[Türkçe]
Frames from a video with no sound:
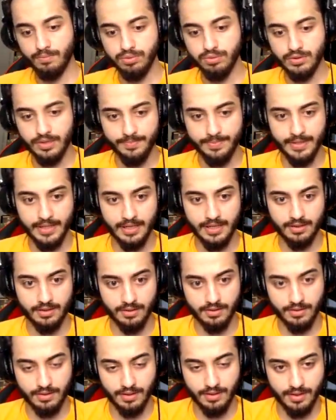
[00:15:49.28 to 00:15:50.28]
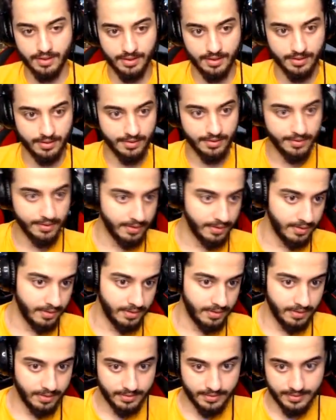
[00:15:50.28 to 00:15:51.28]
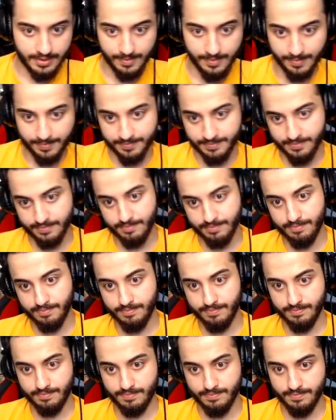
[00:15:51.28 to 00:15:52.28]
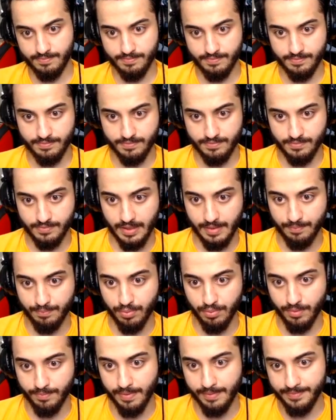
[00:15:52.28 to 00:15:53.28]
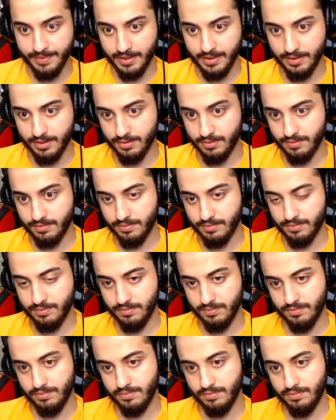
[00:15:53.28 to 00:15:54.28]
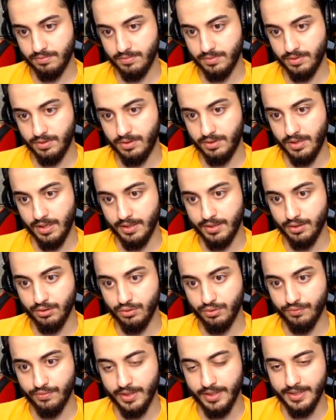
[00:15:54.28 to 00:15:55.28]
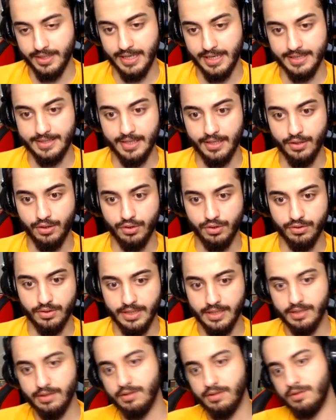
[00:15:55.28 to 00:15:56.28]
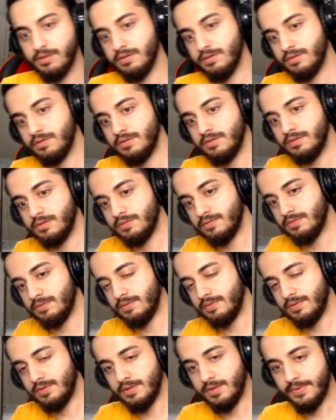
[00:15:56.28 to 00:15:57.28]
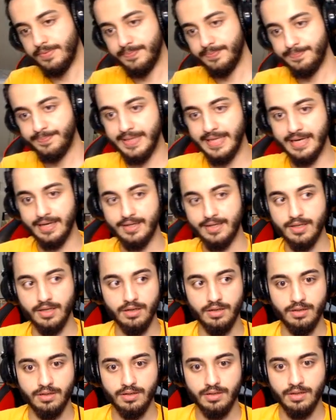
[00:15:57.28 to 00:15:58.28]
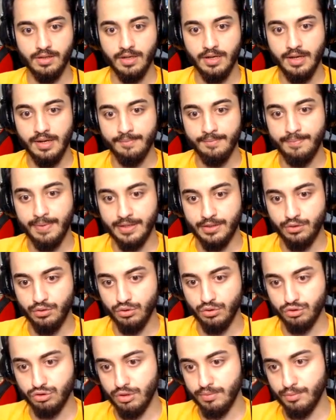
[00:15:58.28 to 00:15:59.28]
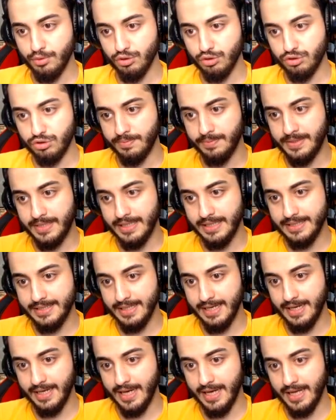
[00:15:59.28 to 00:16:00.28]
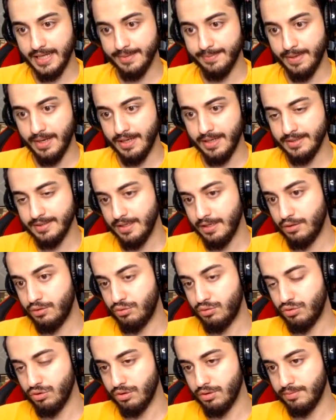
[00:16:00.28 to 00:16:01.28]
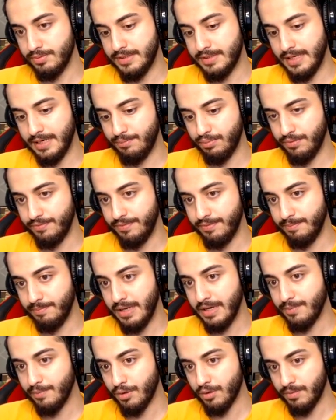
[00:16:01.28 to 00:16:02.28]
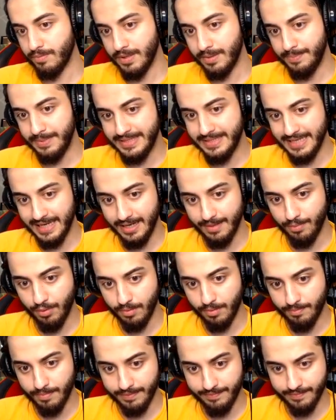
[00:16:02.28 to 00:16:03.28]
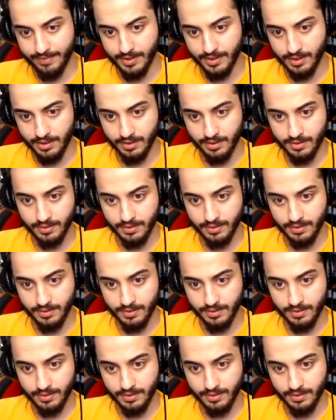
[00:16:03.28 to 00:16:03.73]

Burada bir yerde. Aha. Tamam. Lan bombam nerede? Kanka duvarı niye tarıyorsun ya? Bir dakika. Bak yüzdüm yüzdüm kıyısına geldim. Ağzına tükürürüm seni. Bugün benim olmalı. Bir tane bombam var.